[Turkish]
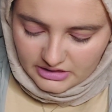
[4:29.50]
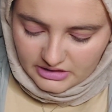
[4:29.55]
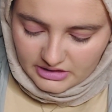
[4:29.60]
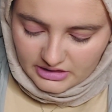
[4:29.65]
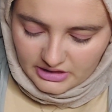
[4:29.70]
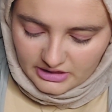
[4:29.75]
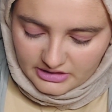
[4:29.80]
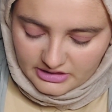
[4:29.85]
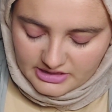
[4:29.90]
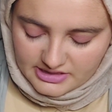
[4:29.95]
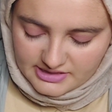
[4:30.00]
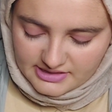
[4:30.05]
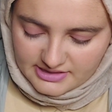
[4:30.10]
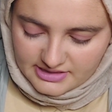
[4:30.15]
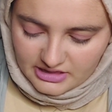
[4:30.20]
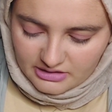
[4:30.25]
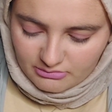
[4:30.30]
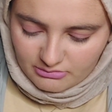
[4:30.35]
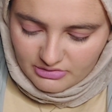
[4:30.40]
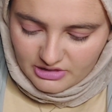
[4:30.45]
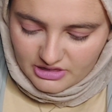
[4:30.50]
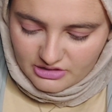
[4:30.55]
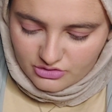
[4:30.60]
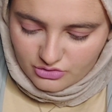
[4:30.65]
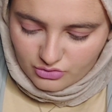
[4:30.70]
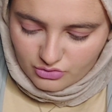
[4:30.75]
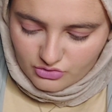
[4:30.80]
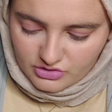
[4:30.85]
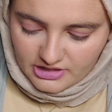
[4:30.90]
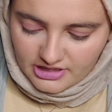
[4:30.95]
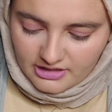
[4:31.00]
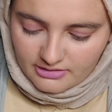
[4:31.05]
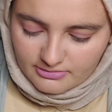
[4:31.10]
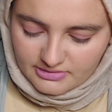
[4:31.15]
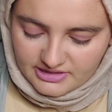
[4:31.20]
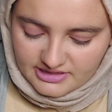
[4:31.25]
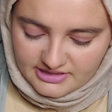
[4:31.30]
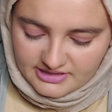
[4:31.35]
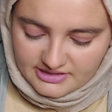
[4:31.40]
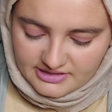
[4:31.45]
Yani izleyin bence güzel
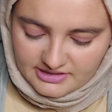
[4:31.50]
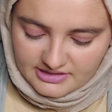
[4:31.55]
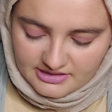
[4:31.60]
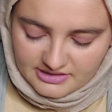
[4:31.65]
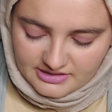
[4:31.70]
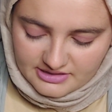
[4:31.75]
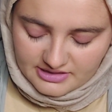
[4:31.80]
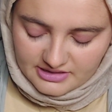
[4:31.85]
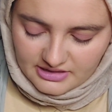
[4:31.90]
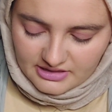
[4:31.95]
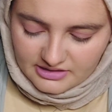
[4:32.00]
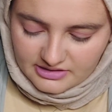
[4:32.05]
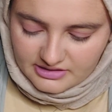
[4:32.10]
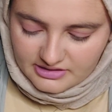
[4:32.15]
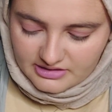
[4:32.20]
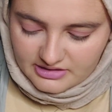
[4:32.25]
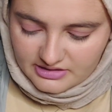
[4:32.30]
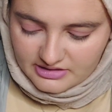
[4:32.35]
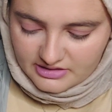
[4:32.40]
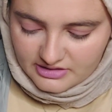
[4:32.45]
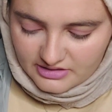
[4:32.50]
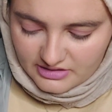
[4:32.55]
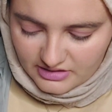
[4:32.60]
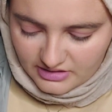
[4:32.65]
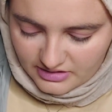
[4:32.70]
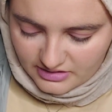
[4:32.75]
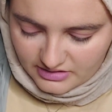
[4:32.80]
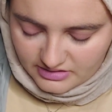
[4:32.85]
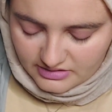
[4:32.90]
bir dizi. Tra, tra.